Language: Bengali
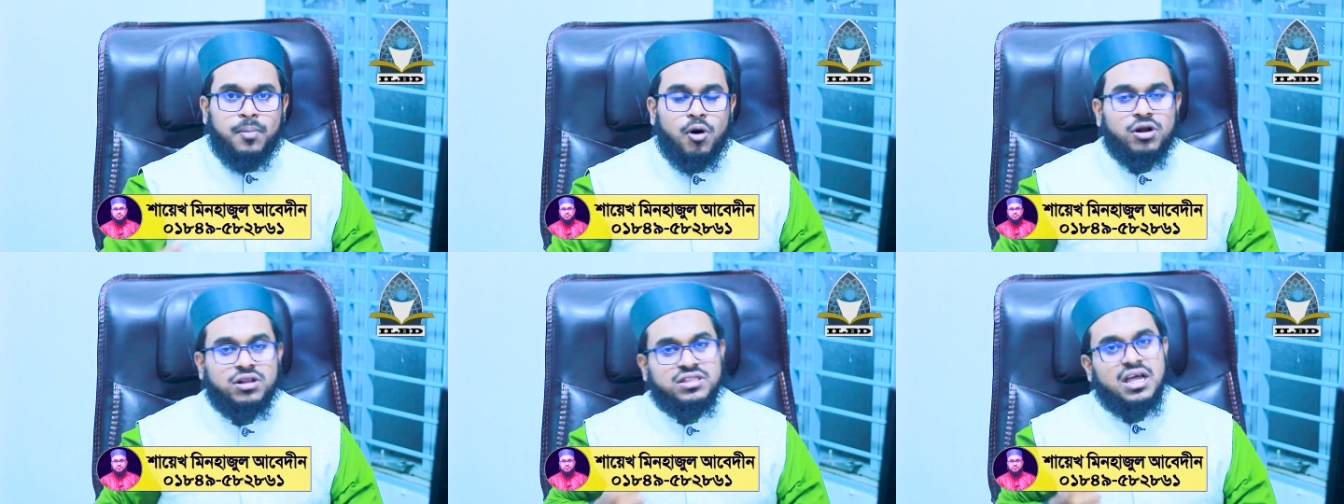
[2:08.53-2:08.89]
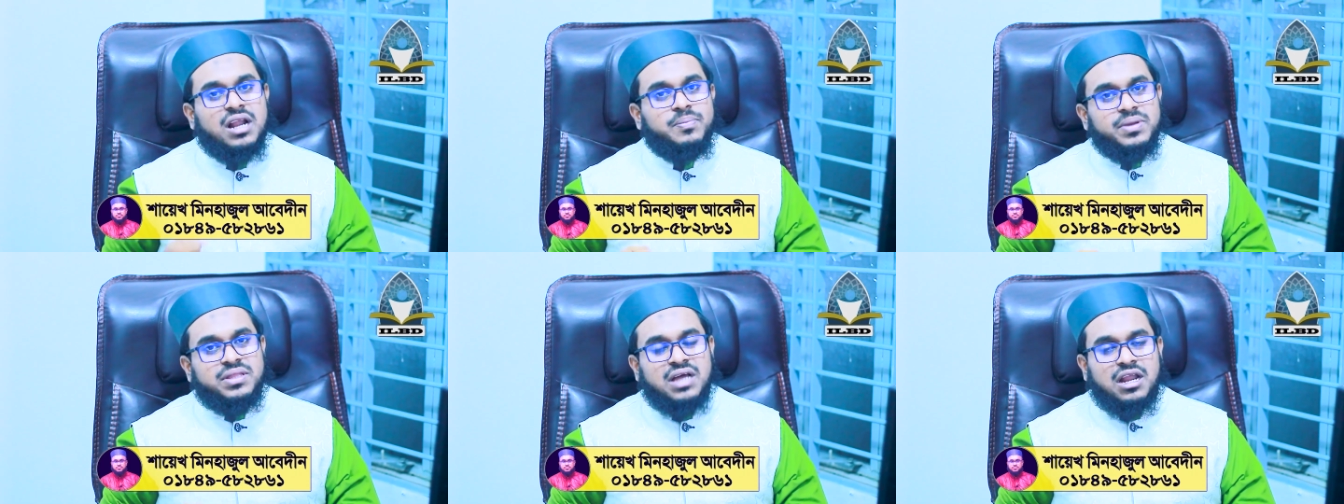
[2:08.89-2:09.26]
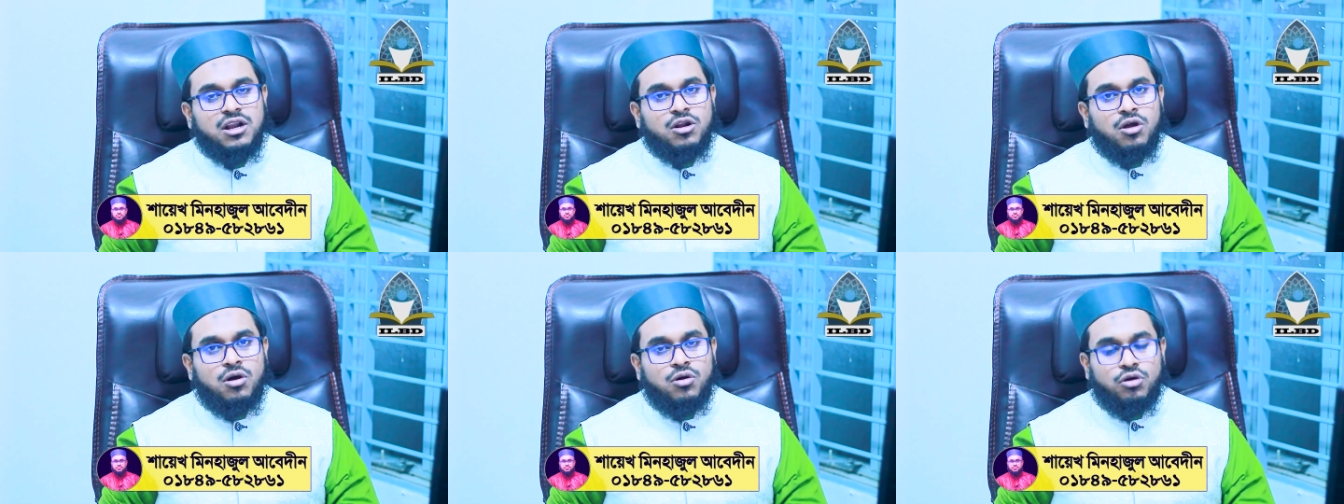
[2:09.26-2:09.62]
পর্দার
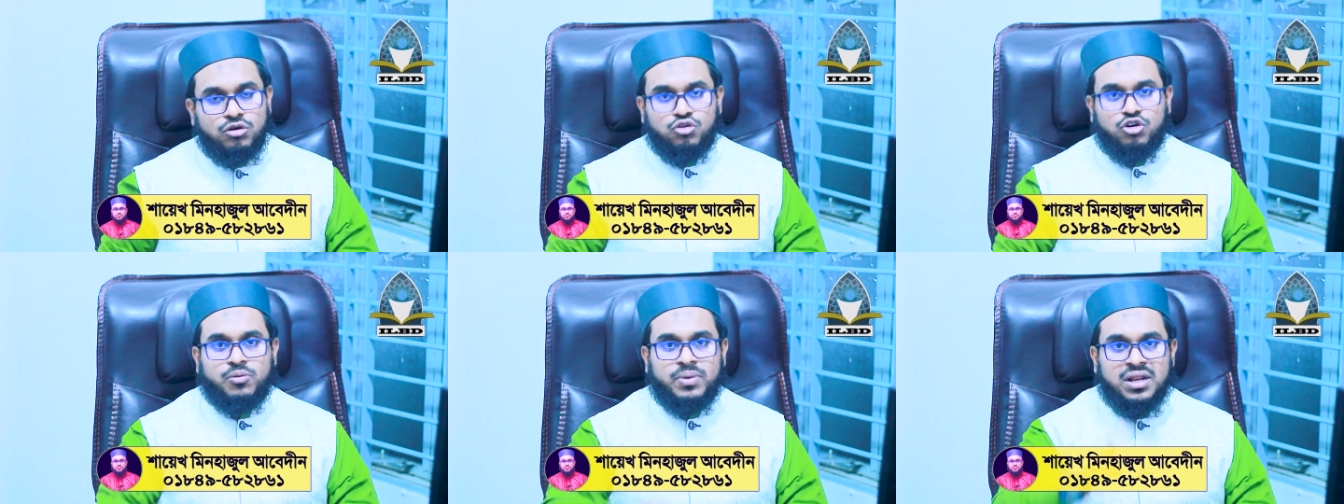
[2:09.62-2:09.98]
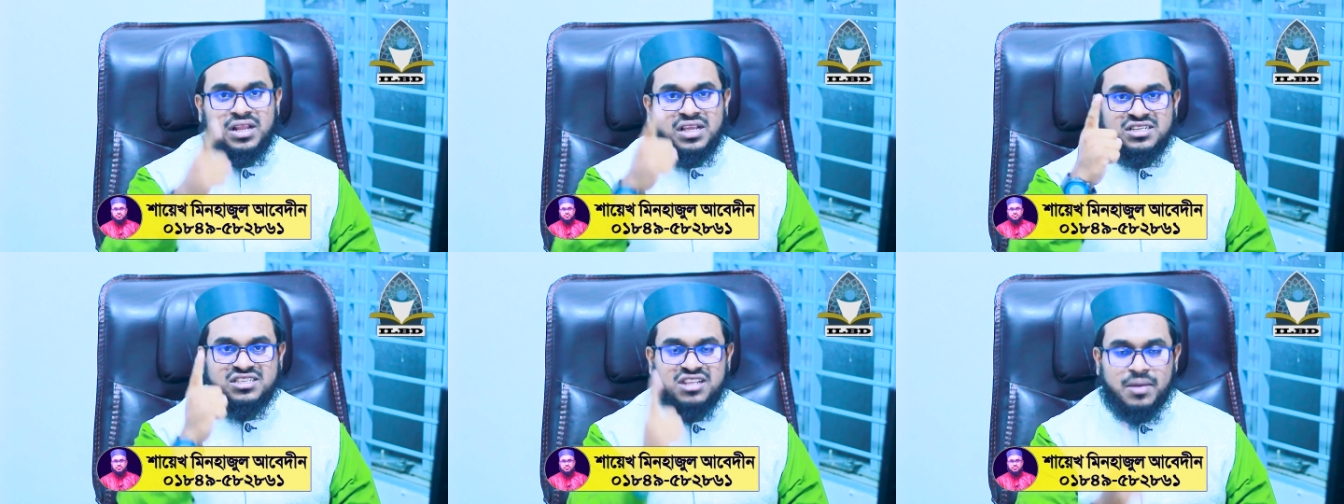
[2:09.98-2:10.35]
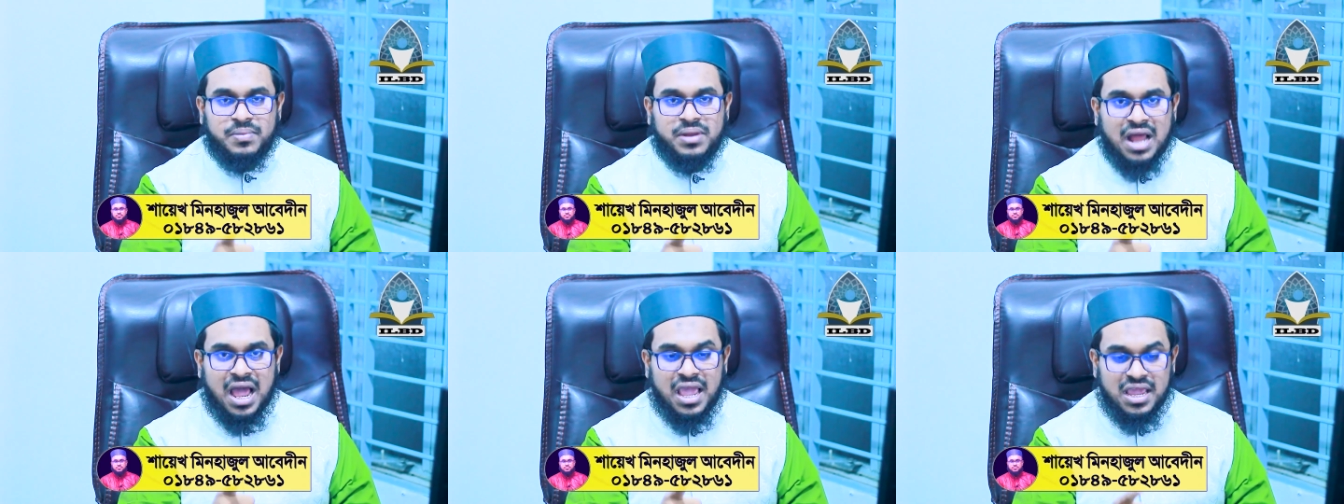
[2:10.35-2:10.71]
বিধান লঙ্ঘন করবেন
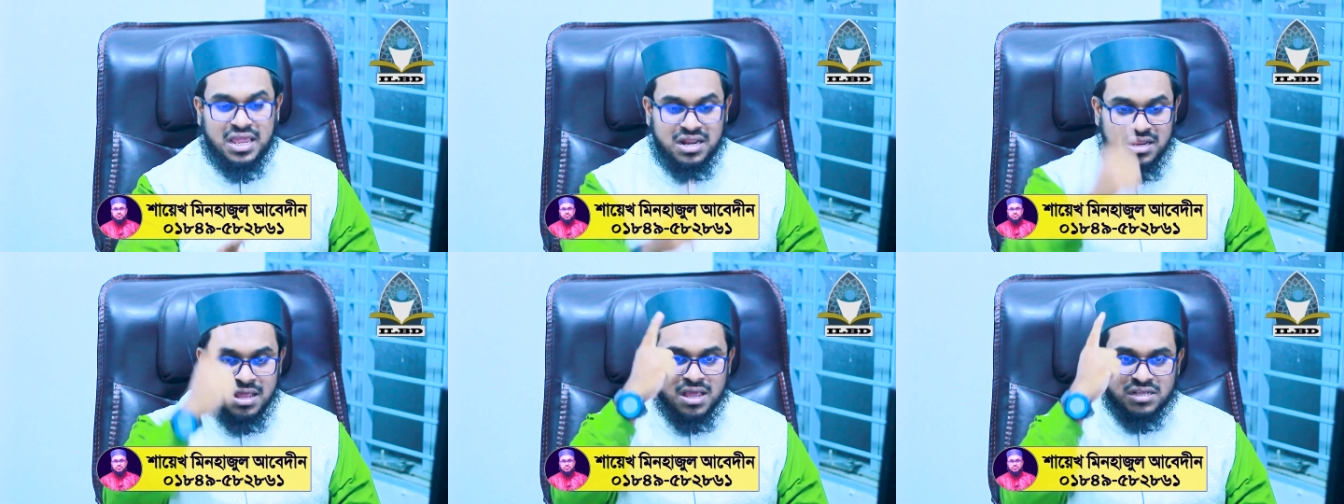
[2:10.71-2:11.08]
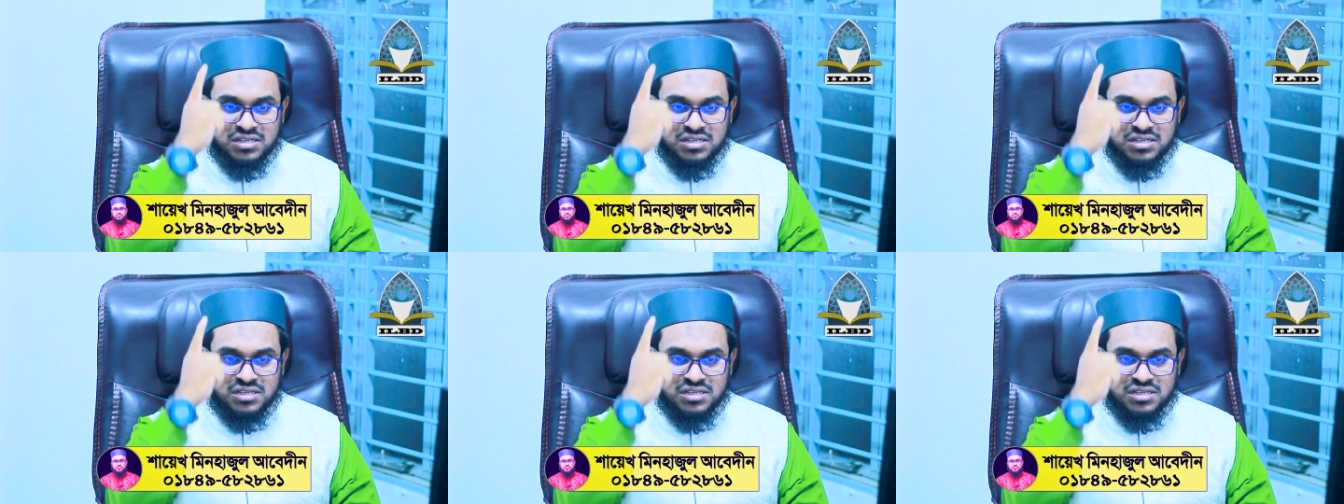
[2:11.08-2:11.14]
ইসলামের আইন